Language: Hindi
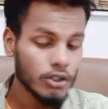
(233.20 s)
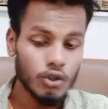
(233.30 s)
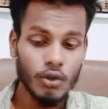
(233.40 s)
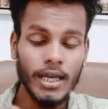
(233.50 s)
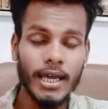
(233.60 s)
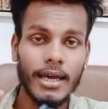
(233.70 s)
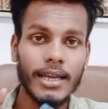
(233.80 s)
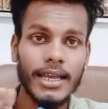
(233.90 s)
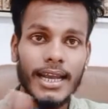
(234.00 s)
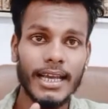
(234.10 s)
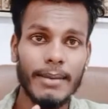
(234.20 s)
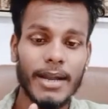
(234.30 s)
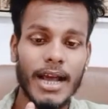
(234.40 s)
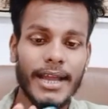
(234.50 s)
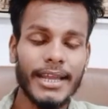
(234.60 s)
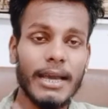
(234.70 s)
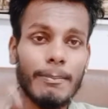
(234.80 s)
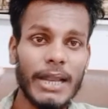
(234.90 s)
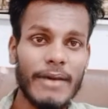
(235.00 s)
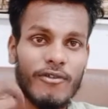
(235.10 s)
जो कि रियल कैमरा यानी कि
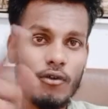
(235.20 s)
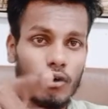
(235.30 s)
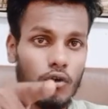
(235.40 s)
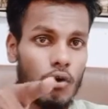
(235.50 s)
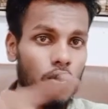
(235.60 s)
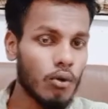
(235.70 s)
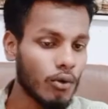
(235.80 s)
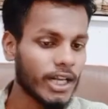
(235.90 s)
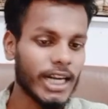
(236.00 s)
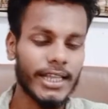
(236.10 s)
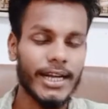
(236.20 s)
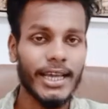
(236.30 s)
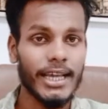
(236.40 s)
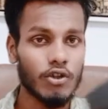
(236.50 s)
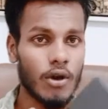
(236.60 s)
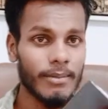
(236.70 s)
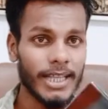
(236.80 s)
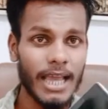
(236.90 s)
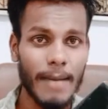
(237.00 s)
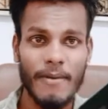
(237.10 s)
हम पहले फ़ोन को ऑन करते हैं ठीक है तो हम
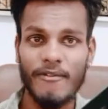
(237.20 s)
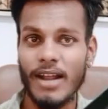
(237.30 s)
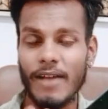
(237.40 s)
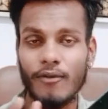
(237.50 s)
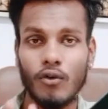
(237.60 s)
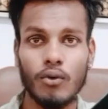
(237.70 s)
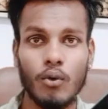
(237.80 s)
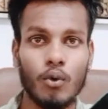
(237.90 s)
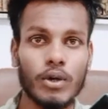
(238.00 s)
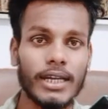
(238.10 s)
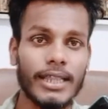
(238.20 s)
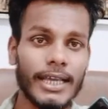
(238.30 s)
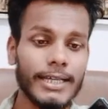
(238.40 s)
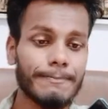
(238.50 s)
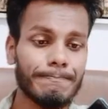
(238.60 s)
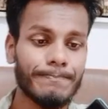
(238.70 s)
देखिए यहाँ पे फिलहाल फ़ोन को ऑन करते हैं